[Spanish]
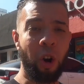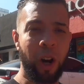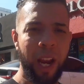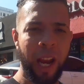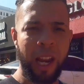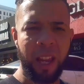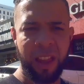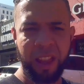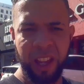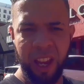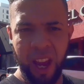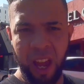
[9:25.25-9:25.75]
Ok,
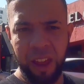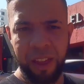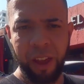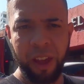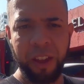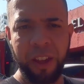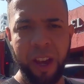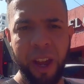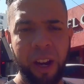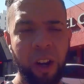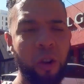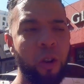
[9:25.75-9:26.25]
10
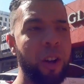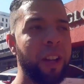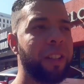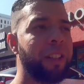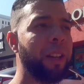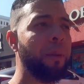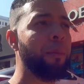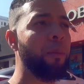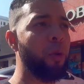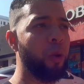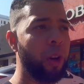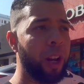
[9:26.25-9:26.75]
de 10 con
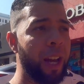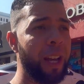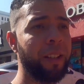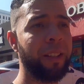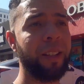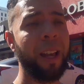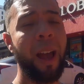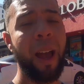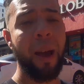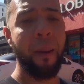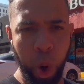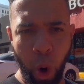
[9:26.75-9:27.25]
esa
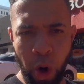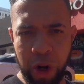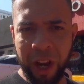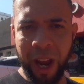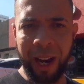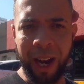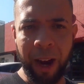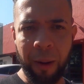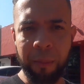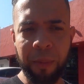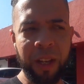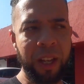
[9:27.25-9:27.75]
hamburguesa. Voy
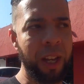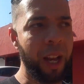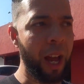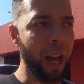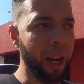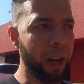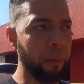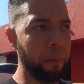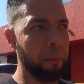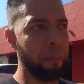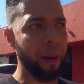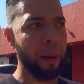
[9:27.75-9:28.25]
a
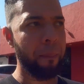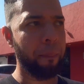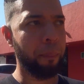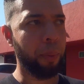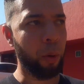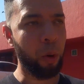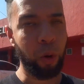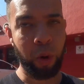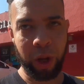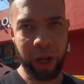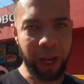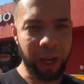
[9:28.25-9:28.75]
caminar para
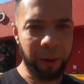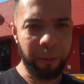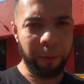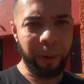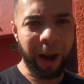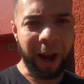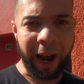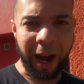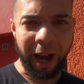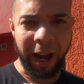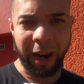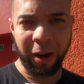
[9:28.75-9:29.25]
poder
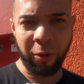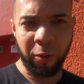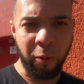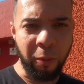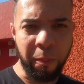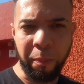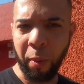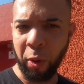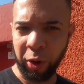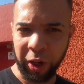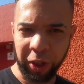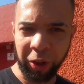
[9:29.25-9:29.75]
bajar
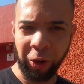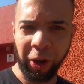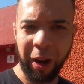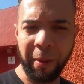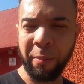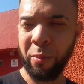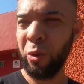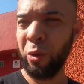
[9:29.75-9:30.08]
un poquito la